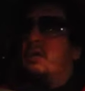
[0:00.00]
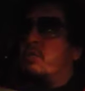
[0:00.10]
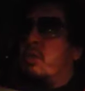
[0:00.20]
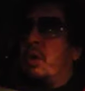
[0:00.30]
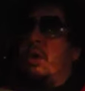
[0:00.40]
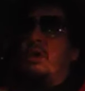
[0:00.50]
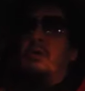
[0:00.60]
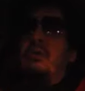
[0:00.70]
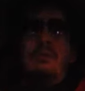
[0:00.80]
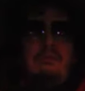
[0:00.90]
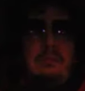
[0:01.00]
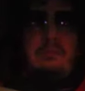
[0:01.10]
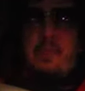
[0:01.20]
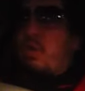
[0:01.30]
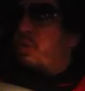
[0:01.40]
sur
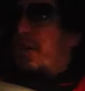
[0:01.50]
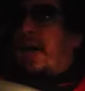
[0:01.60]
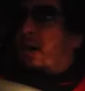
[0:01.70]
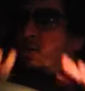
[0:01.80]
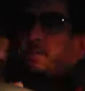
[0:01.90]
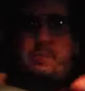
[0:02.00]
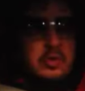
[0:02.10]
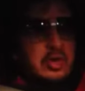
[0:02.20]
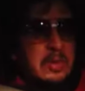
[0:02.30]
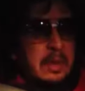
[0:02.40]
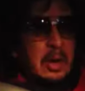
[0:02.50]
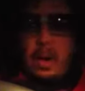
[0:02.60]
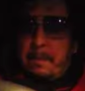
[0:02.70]
portes de garage, des portes de je sais pas quoi,